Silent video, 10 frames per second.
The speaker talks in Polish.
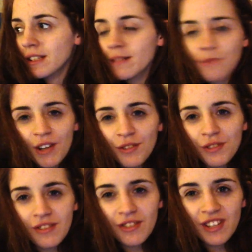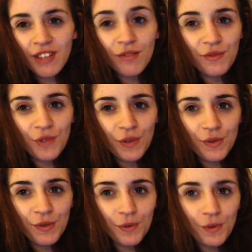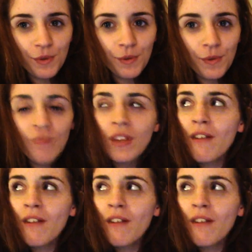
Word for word: z mojego toksycznego związku